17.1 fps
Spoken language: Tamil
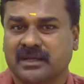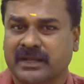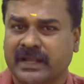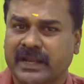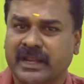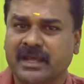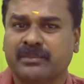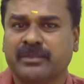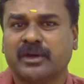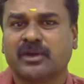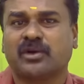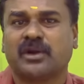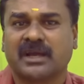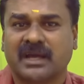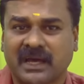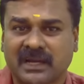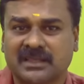நிறைய
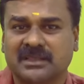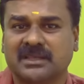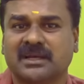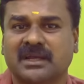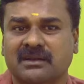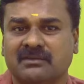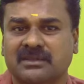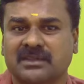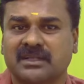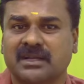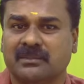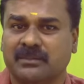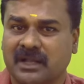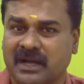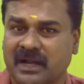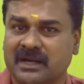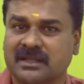பேரோட கருத்துக்கள் வந்து
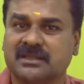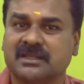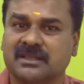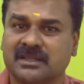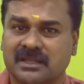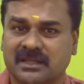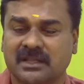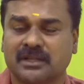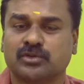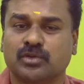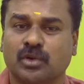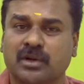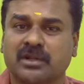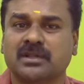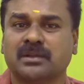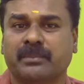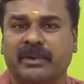நம்மளை அடுத்து இந்த இதில்
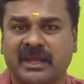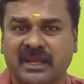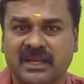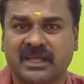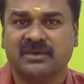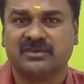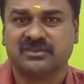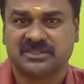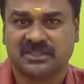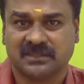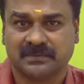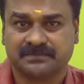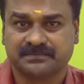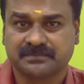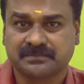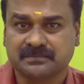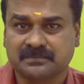தொடர்ந்து பயணிக்க வச்சது
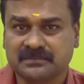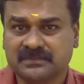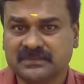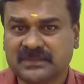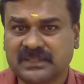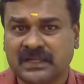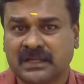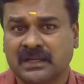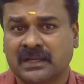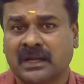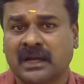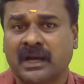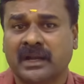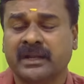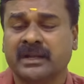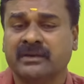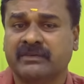
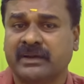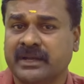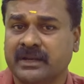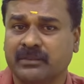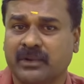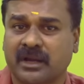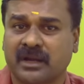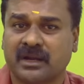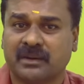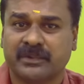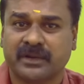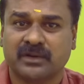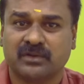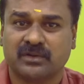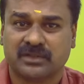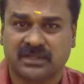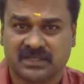அண்ணன் வெற்றிமாறன்
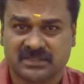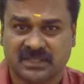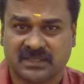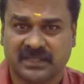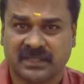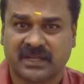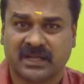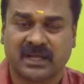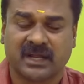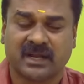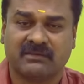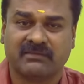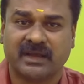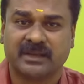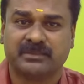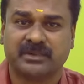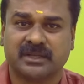அப்படின்னு ஒருத்தரை சந்திக்கிறதுக்கான
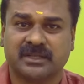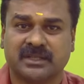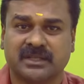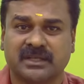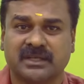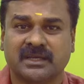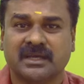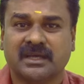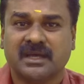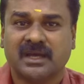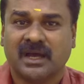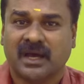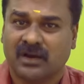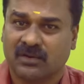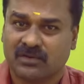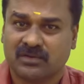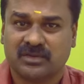வாய்ப்பு இருந்தது
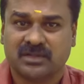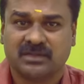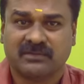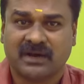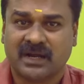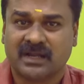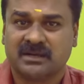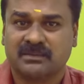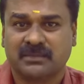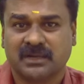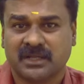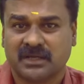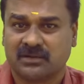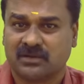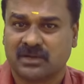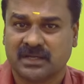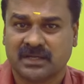அவங்க வந்து
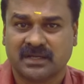வானகமில் கூட